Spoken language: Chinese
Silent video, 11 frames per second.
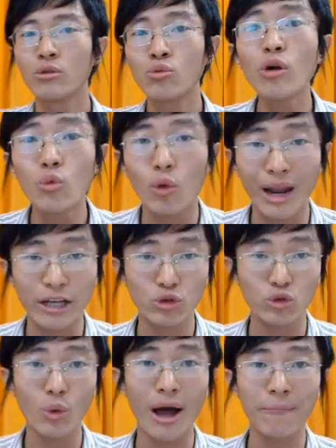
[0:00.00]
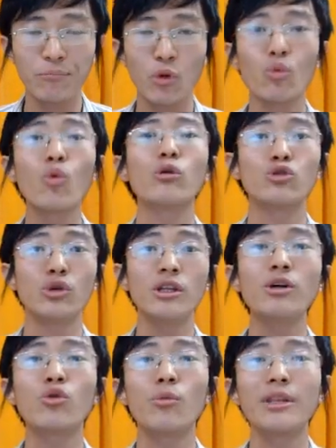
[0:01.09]
对我来说啊，我觉
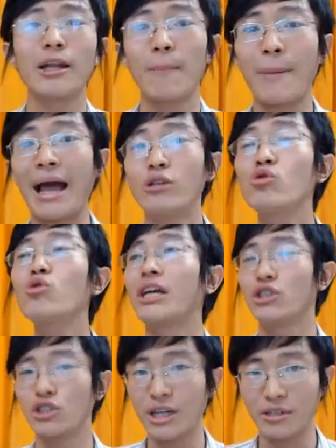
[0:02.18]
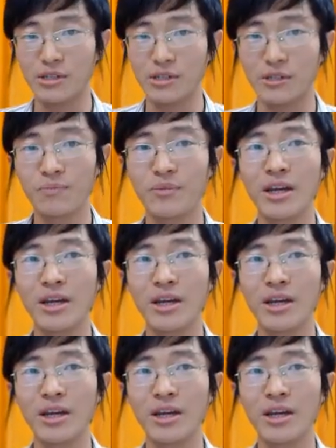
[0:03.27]
得国民党的盘算是这样子的。